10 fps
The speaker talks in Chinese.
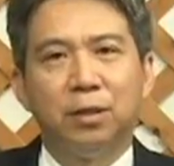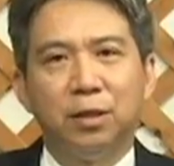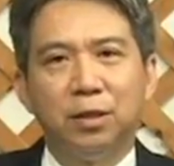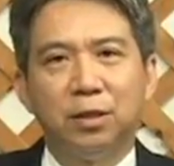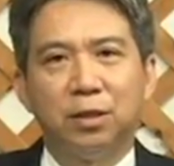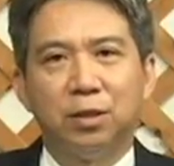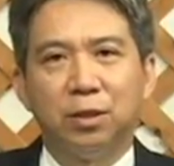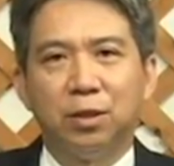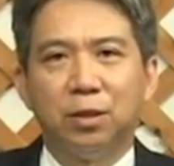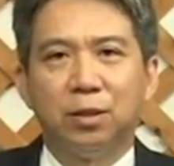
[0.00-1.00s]
因此，
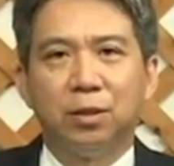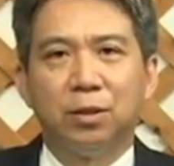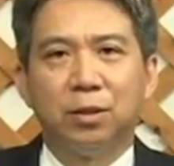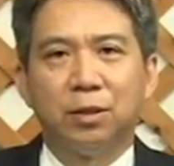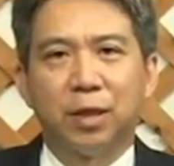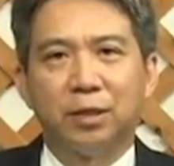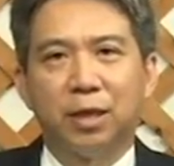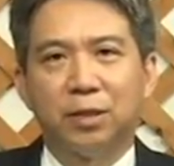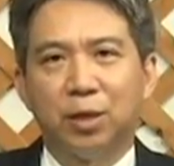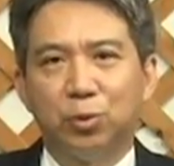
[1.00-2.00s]
常
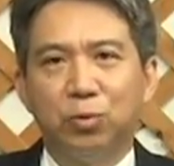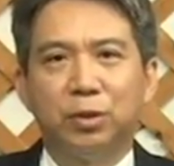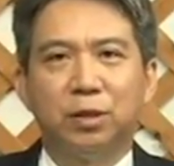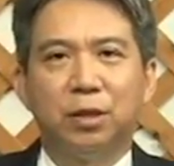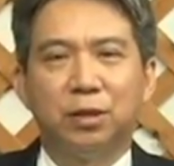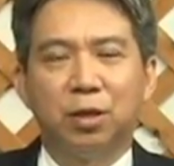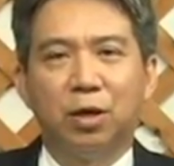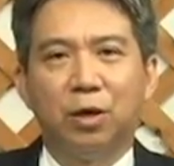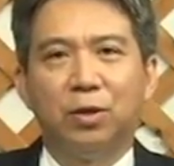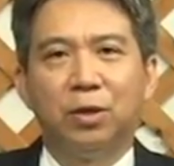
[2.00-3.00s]
常在做事的时
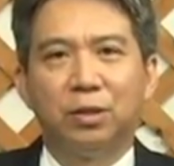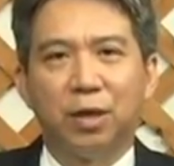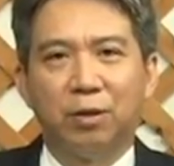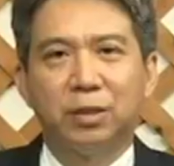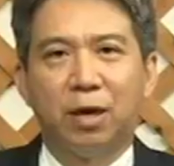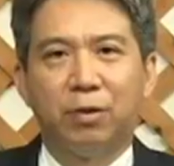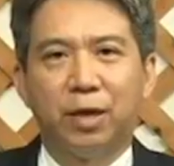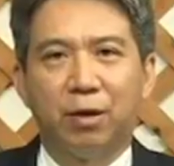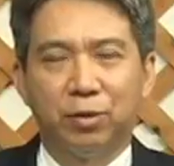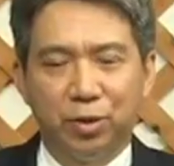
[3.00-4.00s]
候草草
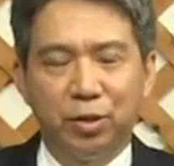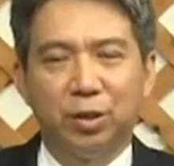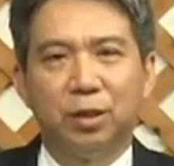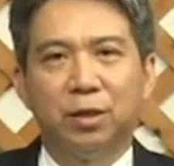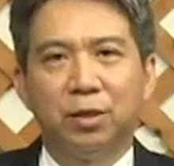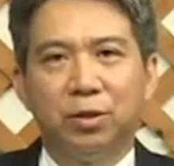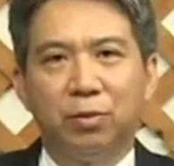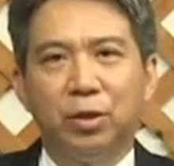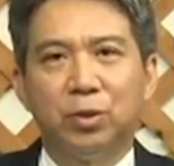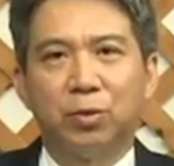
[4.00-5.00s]
了事，
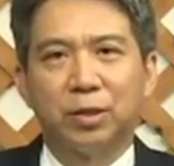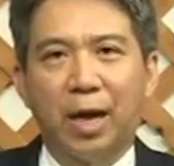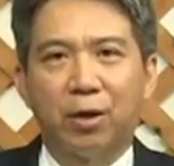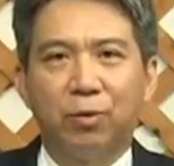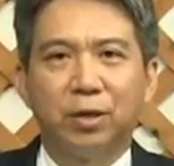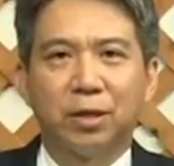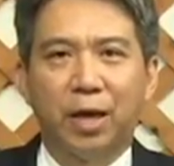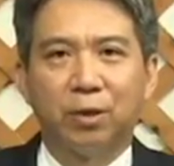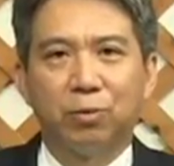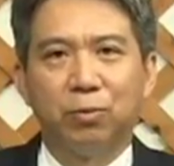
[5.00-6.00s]
用一种打工的
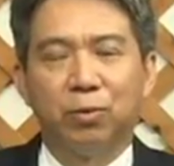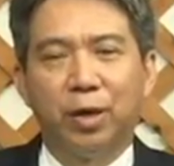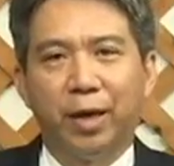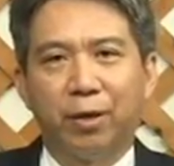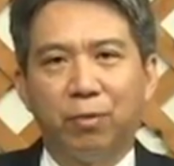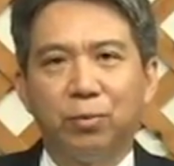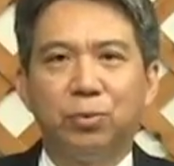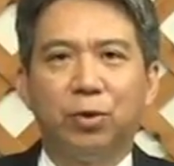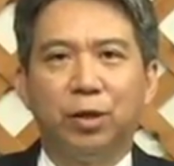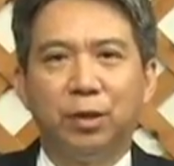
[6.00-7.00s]
态度来工
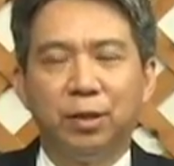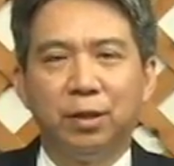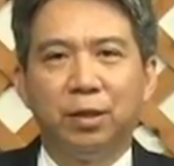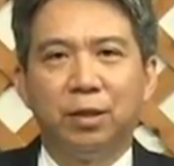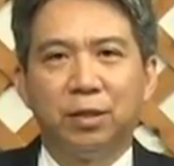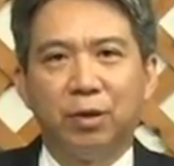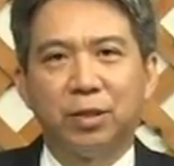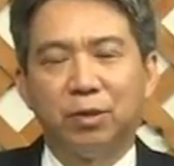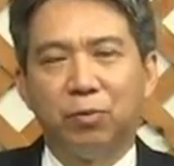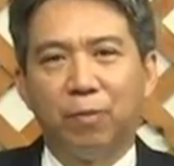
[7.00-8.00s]
作，造
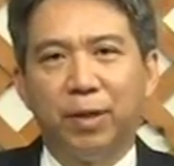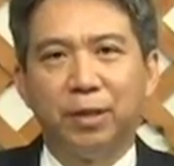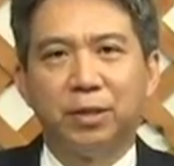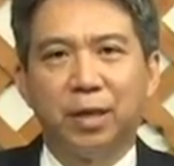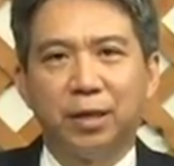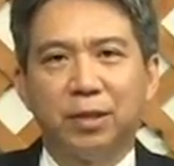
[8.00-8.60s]
成我们常